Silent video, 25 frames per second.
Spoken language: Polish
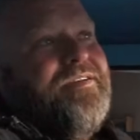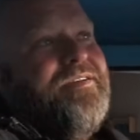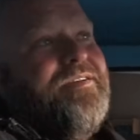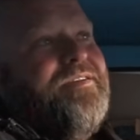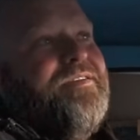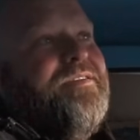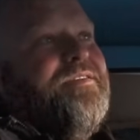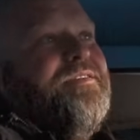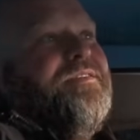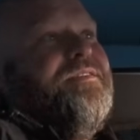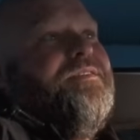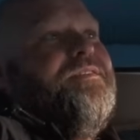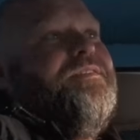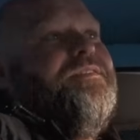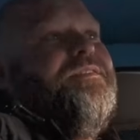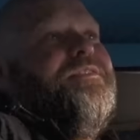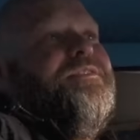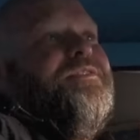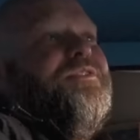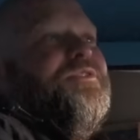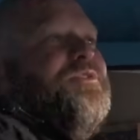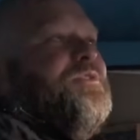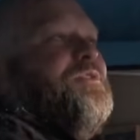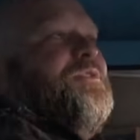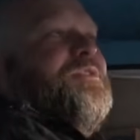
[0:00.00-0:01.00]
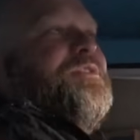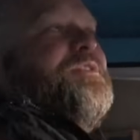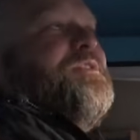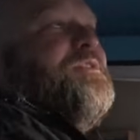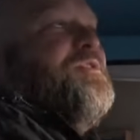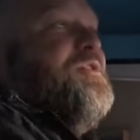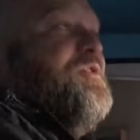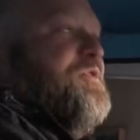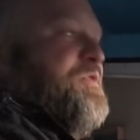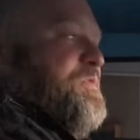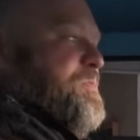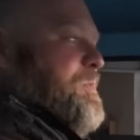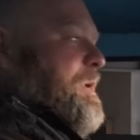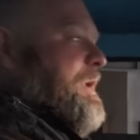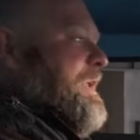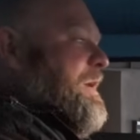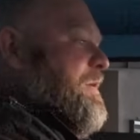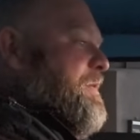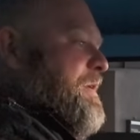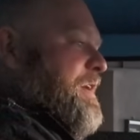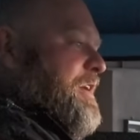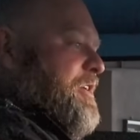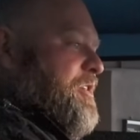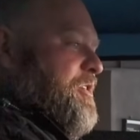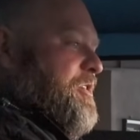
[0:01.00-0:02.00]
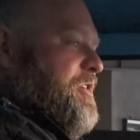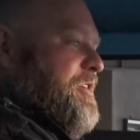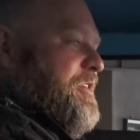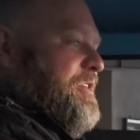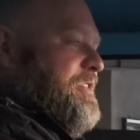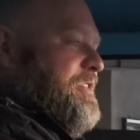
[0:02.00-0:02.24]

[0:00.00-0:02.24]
Y, to, to jest coś wspaniałego,